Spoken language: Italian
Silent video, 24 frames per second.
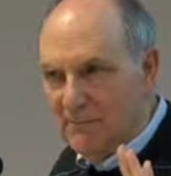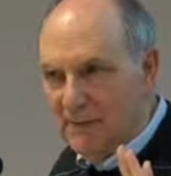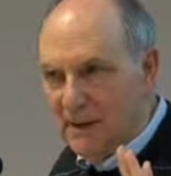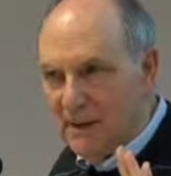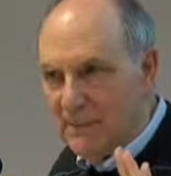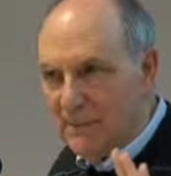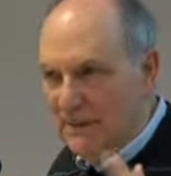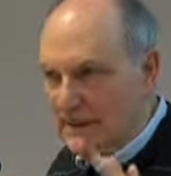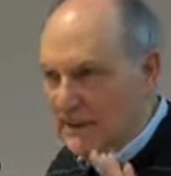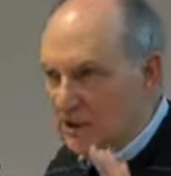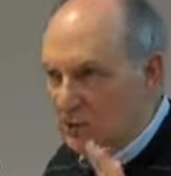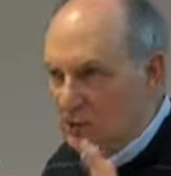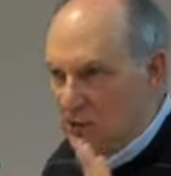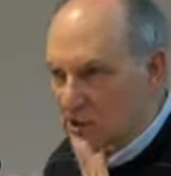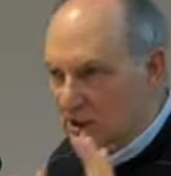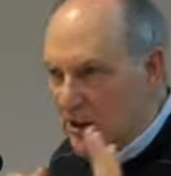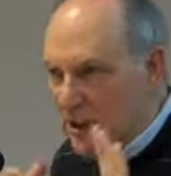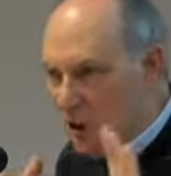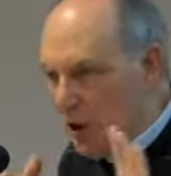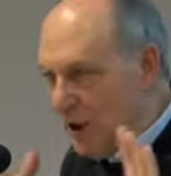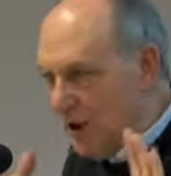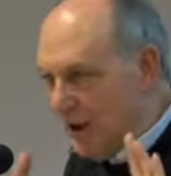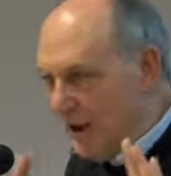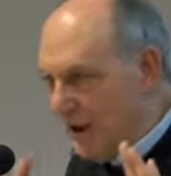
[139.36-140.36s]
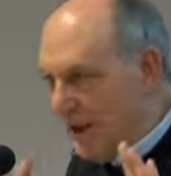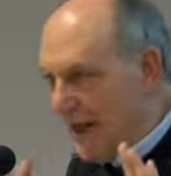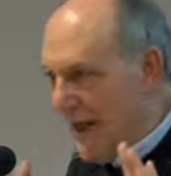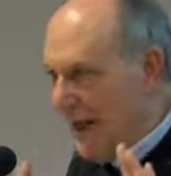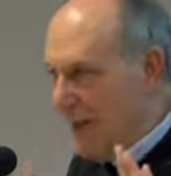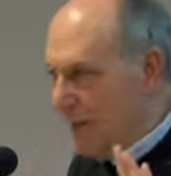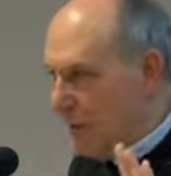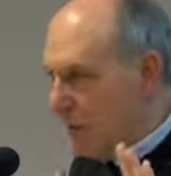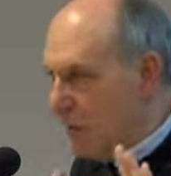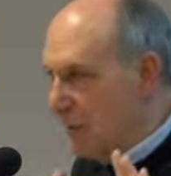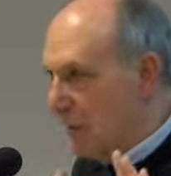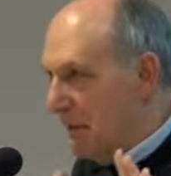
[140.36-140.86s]
a parte che non si dice in
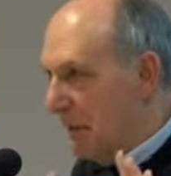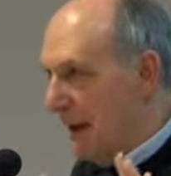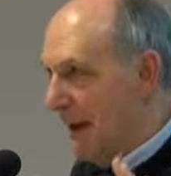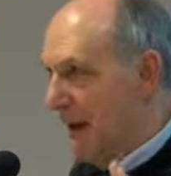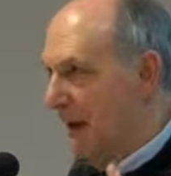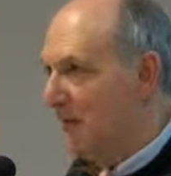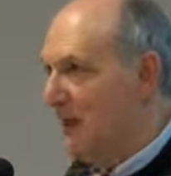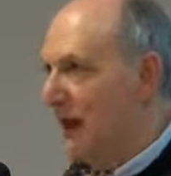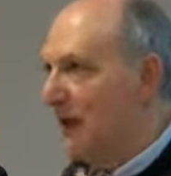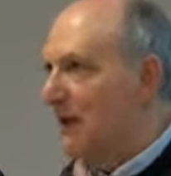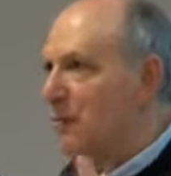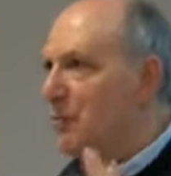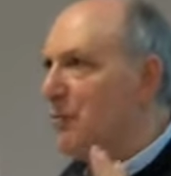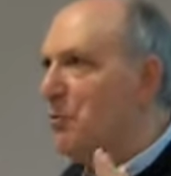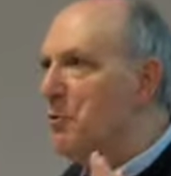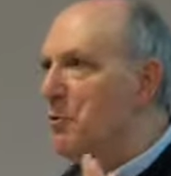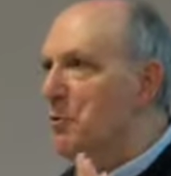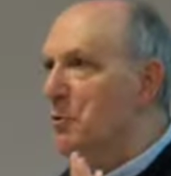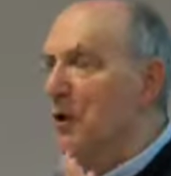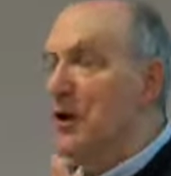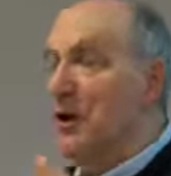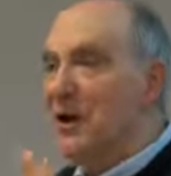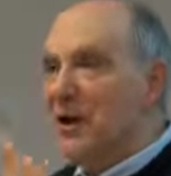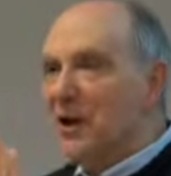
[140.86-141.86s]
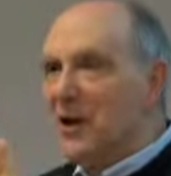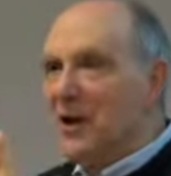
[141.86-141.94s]
italiano, a me mi pare, ma comunque,